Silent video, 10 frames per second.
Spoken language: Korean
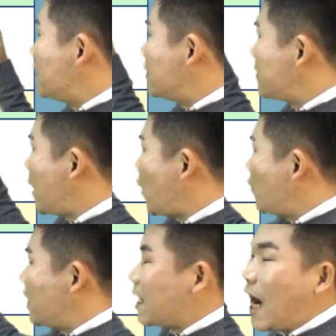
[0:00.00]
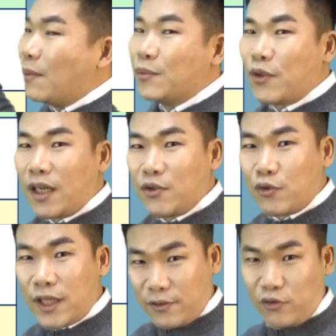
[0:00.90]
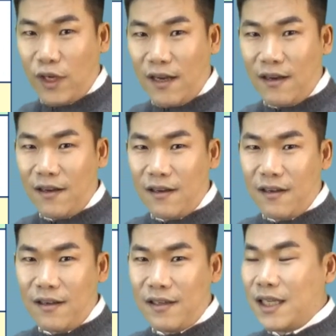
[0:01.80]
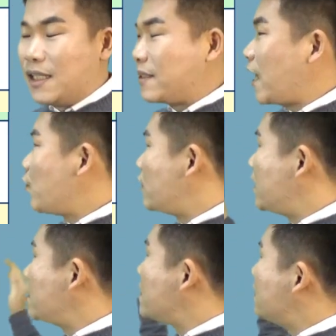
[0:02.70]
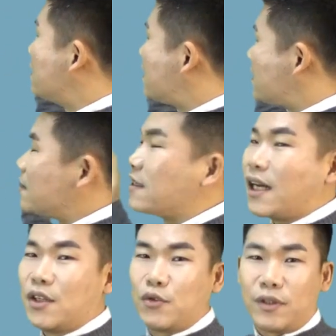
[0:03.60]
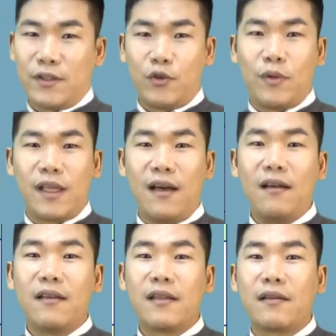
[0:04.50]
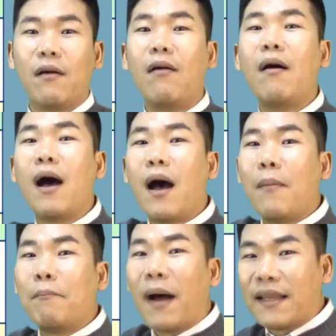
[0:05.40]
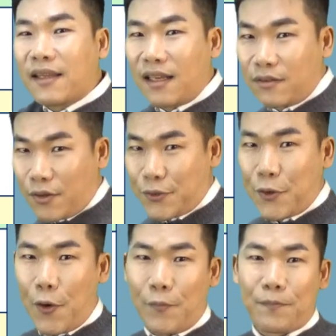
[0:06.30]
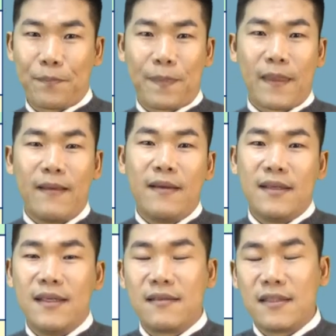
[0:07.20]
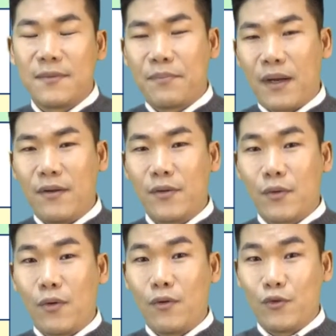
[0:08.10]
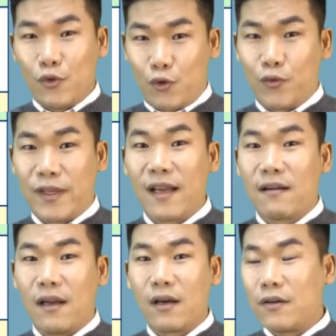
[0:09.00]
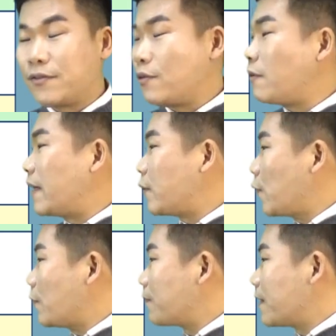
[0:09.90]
세율이 감소하는 주택 수가 세율이 증가하는 주택 수보다 더 많다는 거죠. 2018년도 주택 거래 건수를 봐도